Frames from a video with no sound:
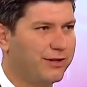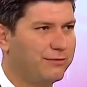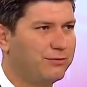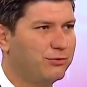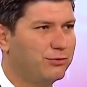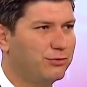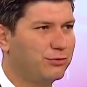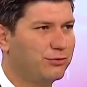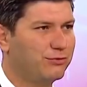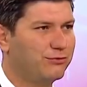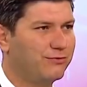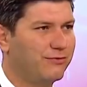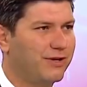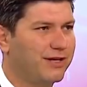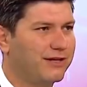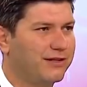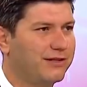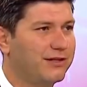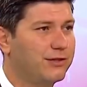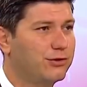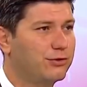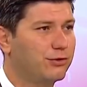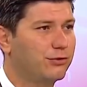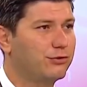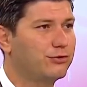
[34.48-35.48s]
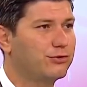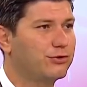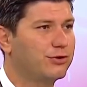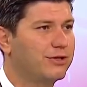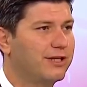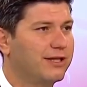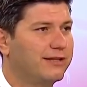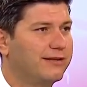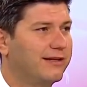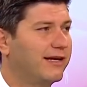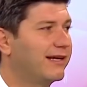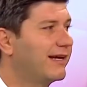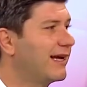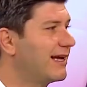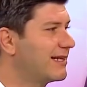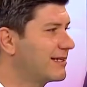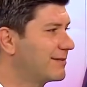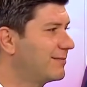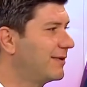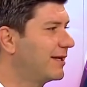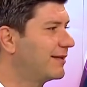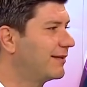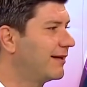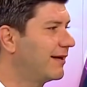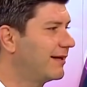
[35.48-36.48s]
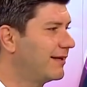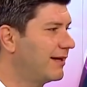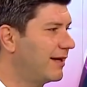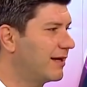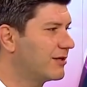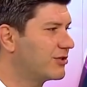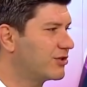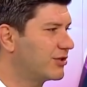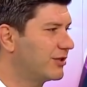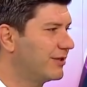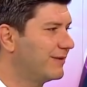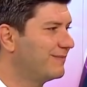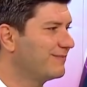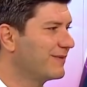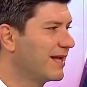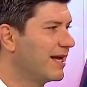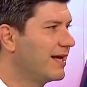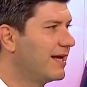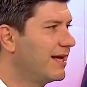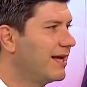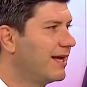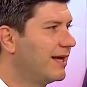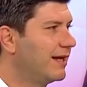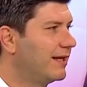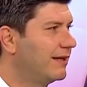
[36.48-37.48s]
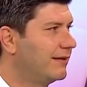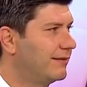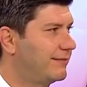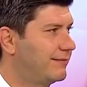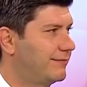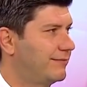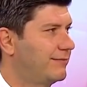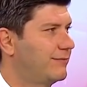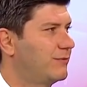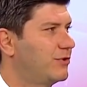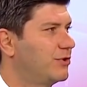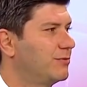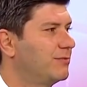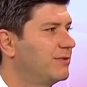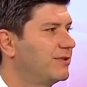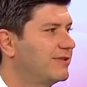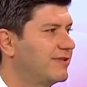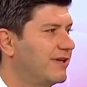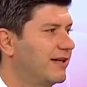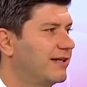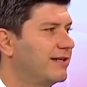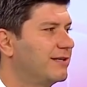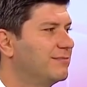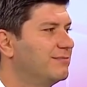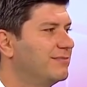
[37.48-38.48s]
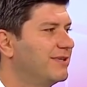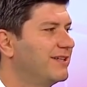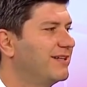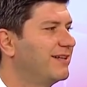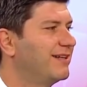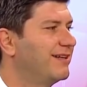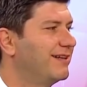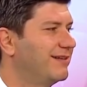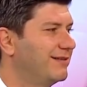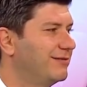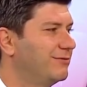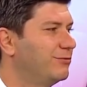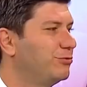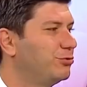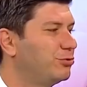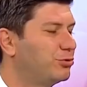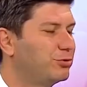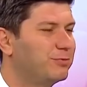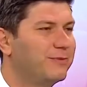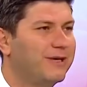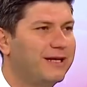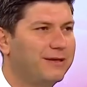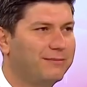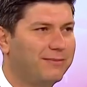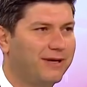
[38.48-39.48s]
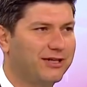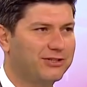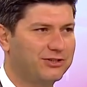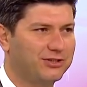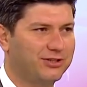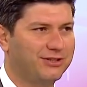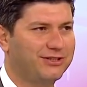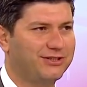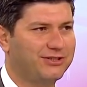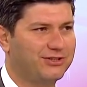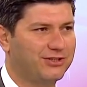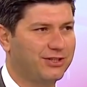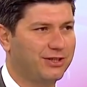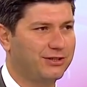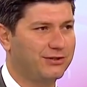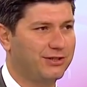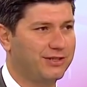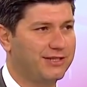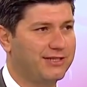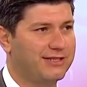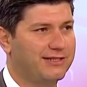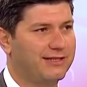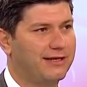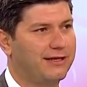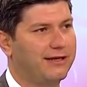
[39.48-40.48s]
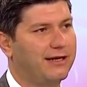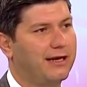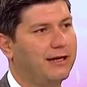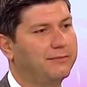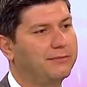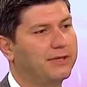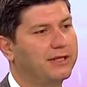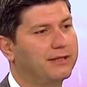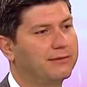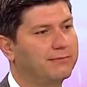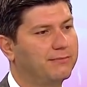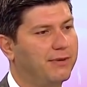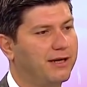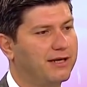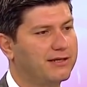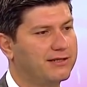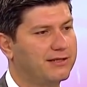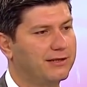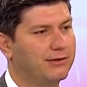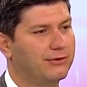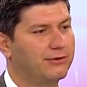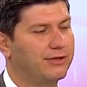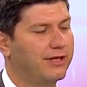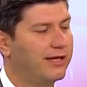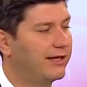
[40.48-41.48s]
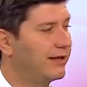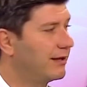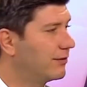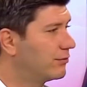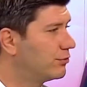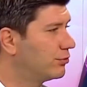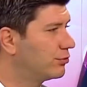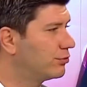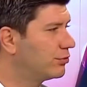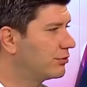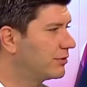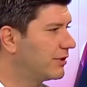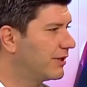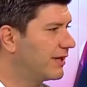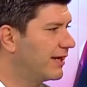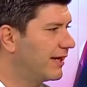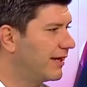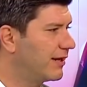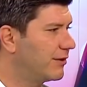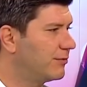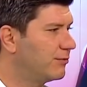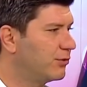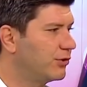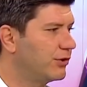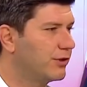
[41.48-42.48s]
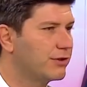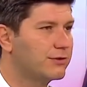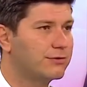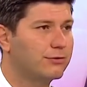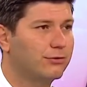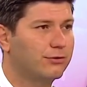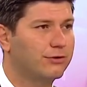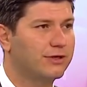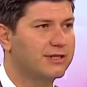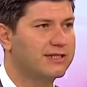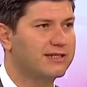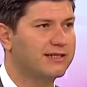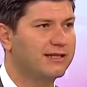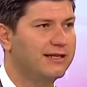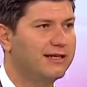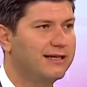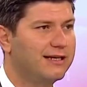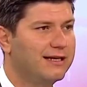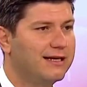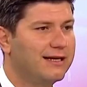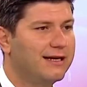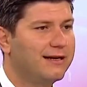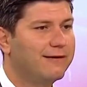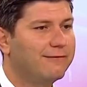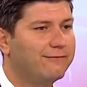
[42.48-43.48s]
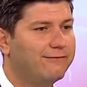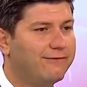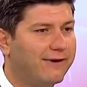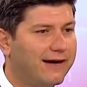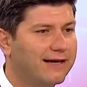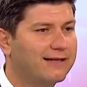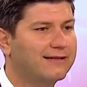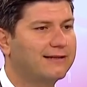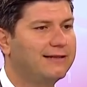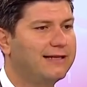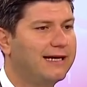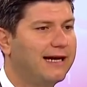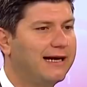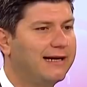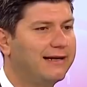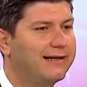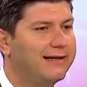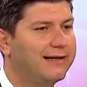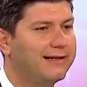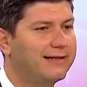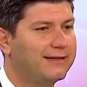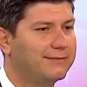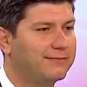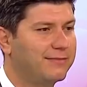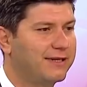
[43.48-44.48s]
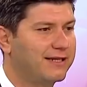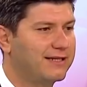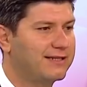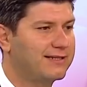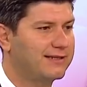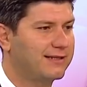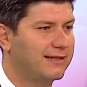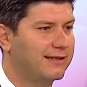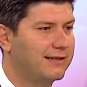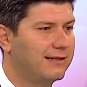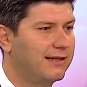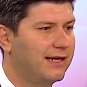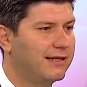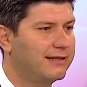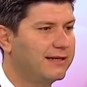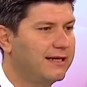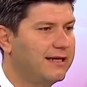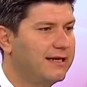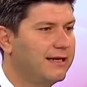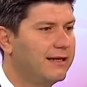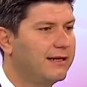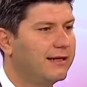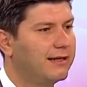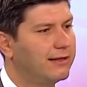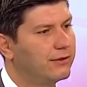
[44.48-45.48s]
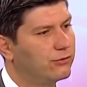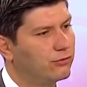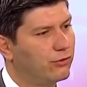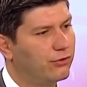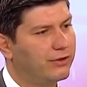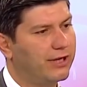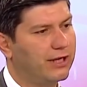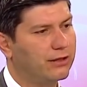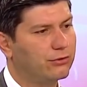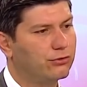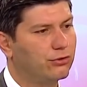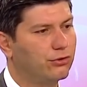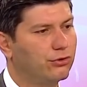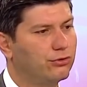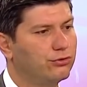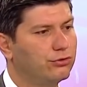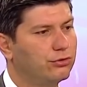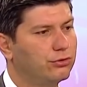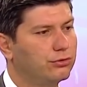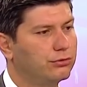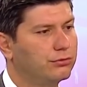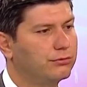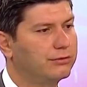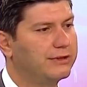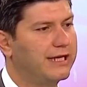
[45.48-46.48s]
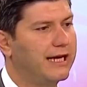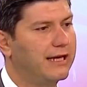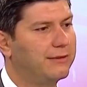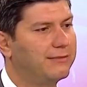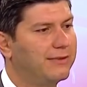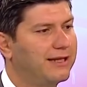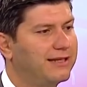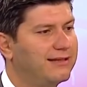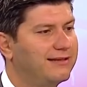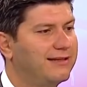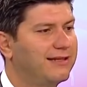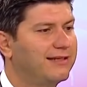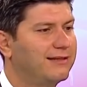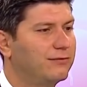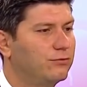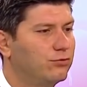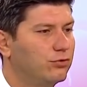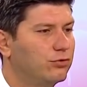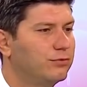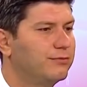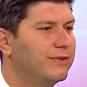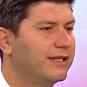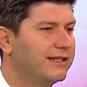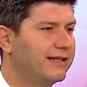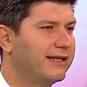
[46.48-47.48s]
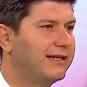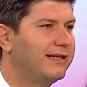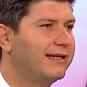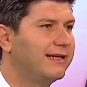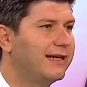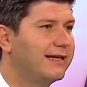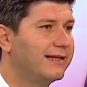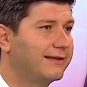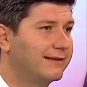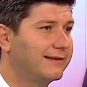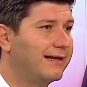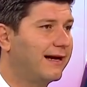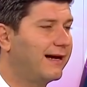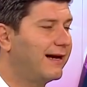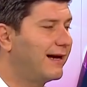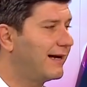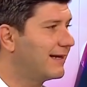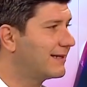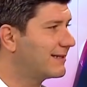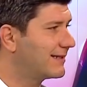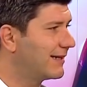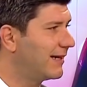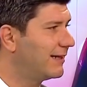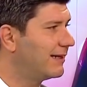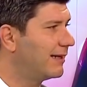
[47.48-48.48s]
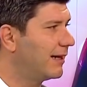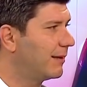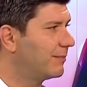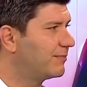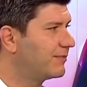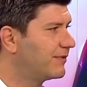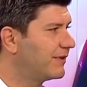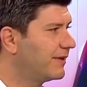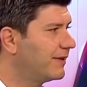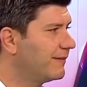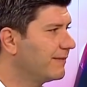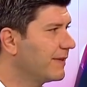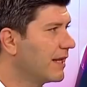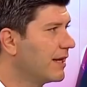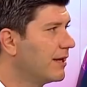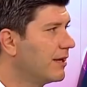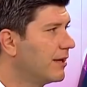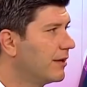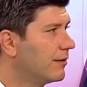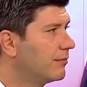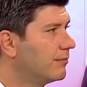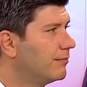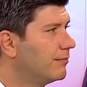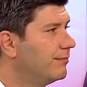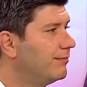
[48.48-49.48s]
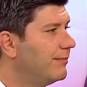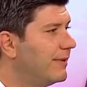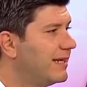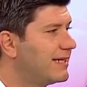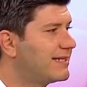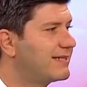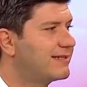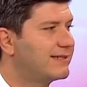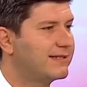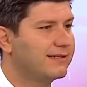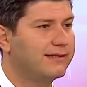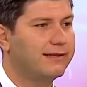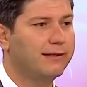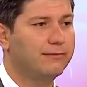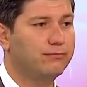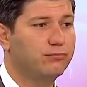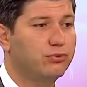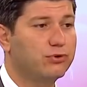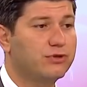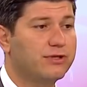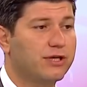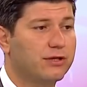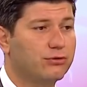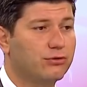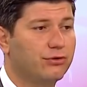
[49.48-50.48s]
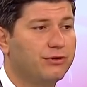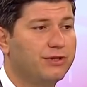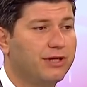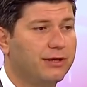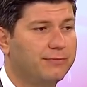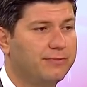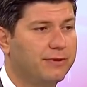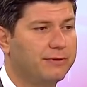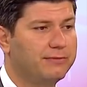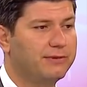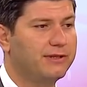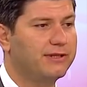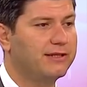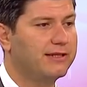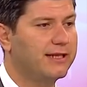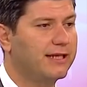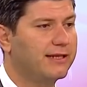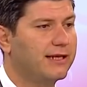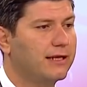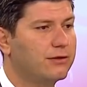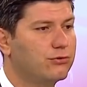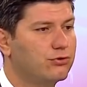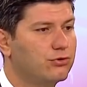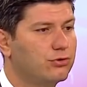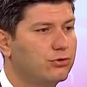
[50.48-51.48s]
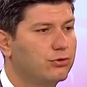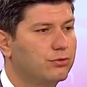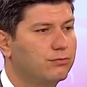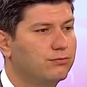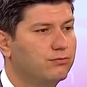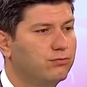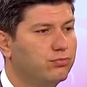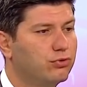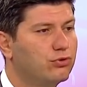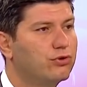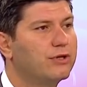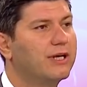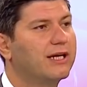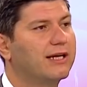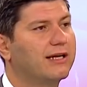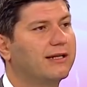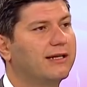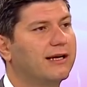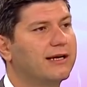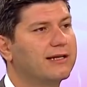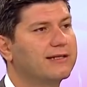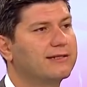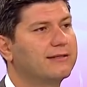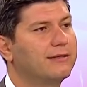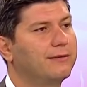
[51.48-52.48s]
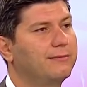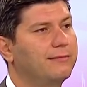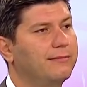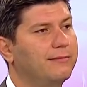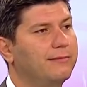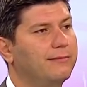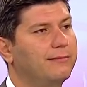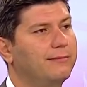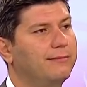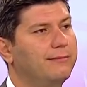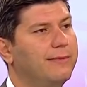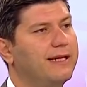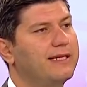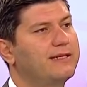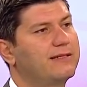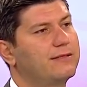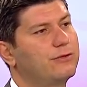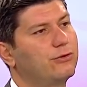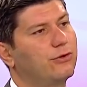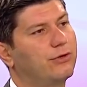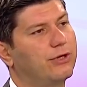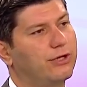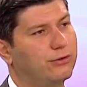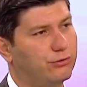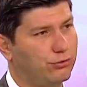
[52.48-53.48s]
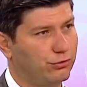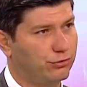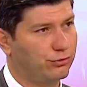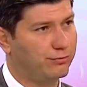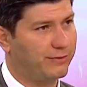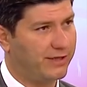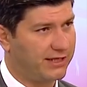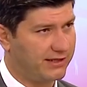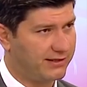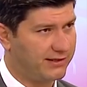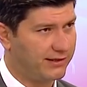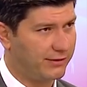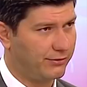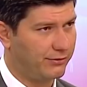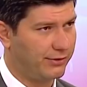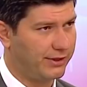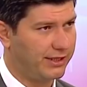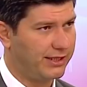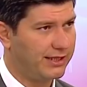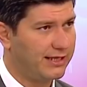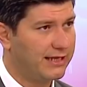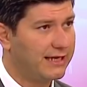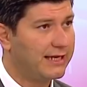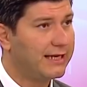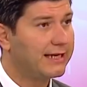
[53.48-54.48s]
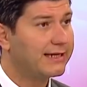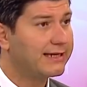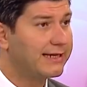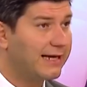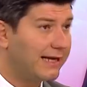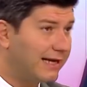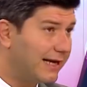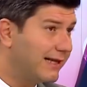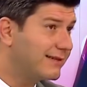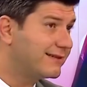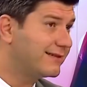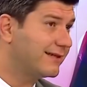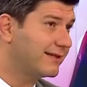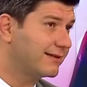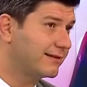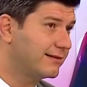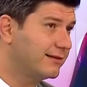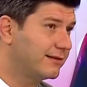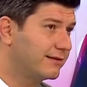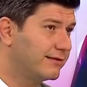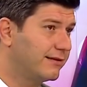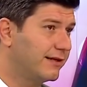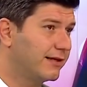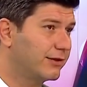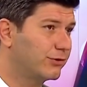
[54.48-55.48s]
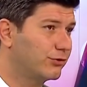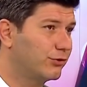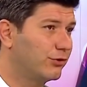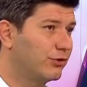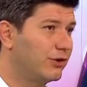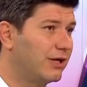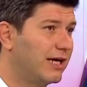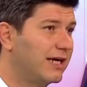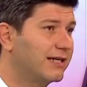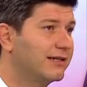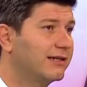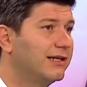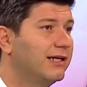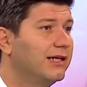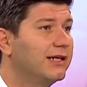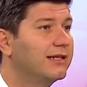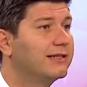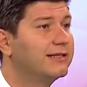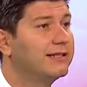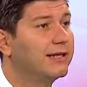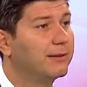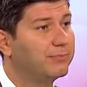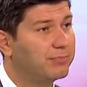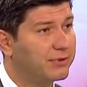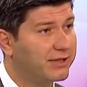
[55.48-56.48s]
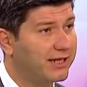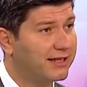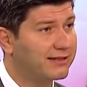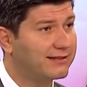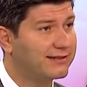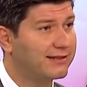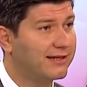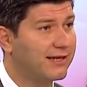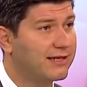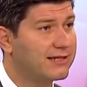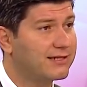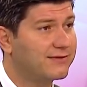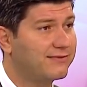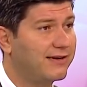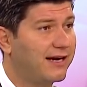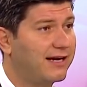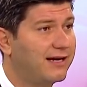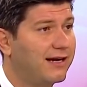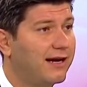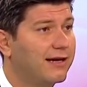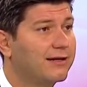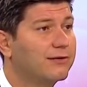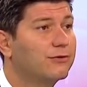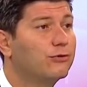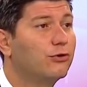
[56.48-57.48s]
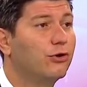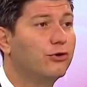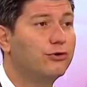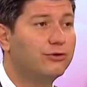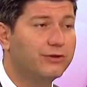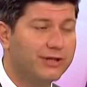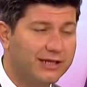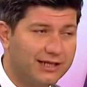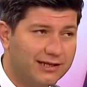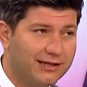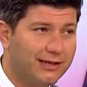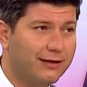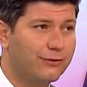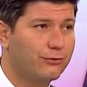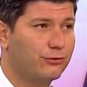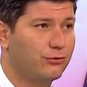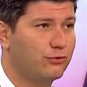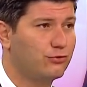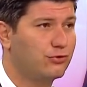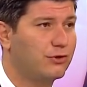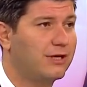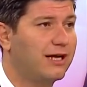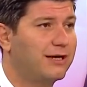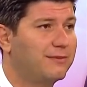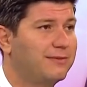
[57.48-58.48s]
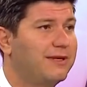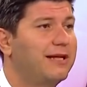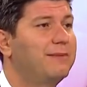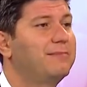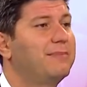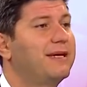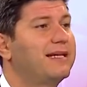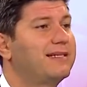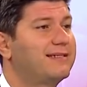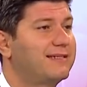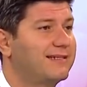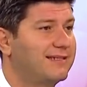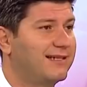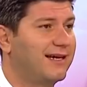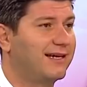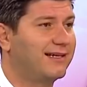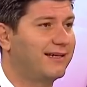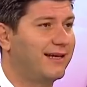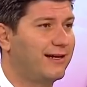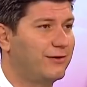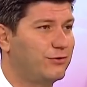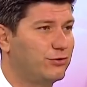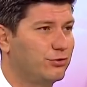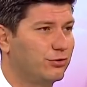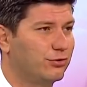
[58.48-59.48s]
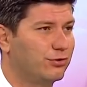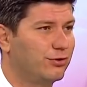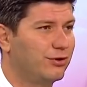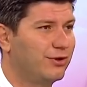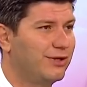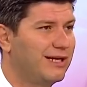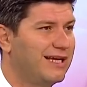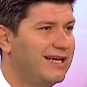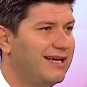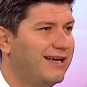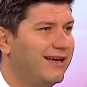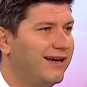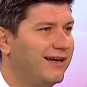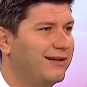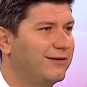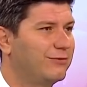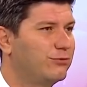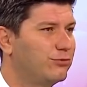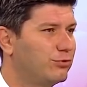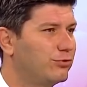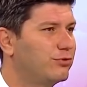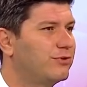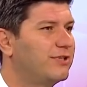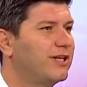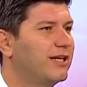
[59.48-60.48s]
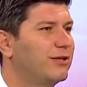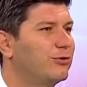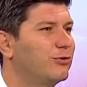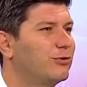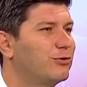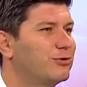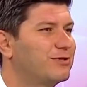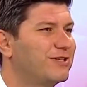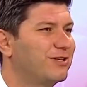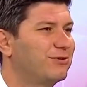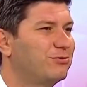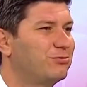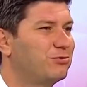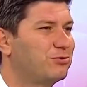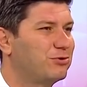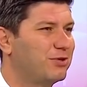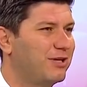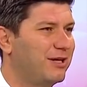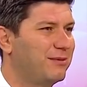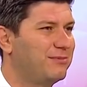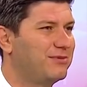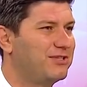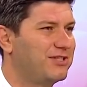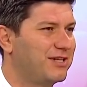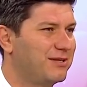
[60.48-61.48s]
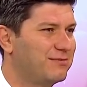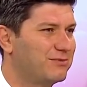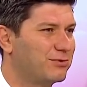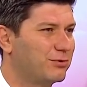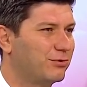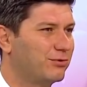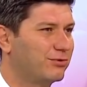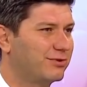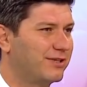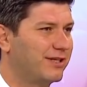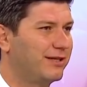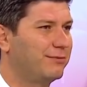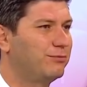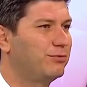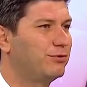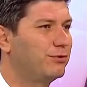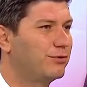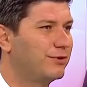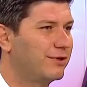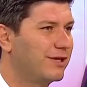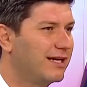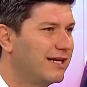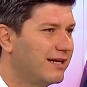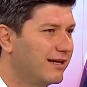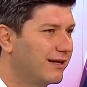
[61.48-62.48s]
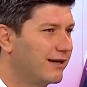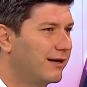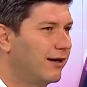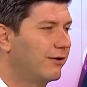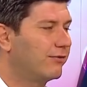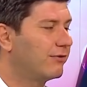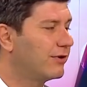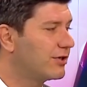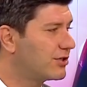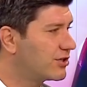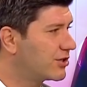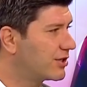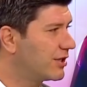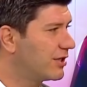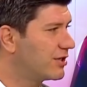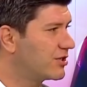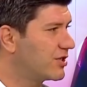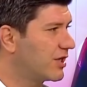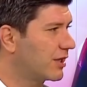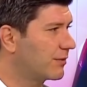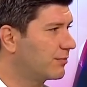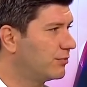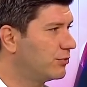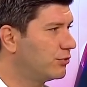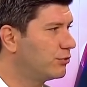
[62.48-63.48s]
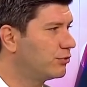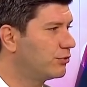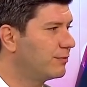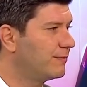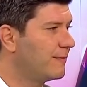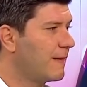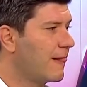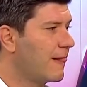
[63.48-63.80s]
Böyle de bir durum var. İki evet. oyuncu da Nagelsmann'dan yaşlı. E, şimdi takımları düşmeye başladıkça ikisi de Real Madrid, Barcelona'da kurdukları hegemonya sonrası farklı yerlere gitmek istediler. E, Ronaldo onu Real Madrid'deki durum nedeniyle daha erken yaptı. Messi de bu sezon yapabilir. Neden? Çünkü bugüne kadar aslında Messi yönetiyordu Barcelona'yı. Evet. Gelen teknik direktörler, yapılan transferler, gönderilen oyuncular bile Messi'den geçiyordu. Hani Türkiye'de olsa düşünemeyeceğimiz ortaya büyük kavga çıkaracak bir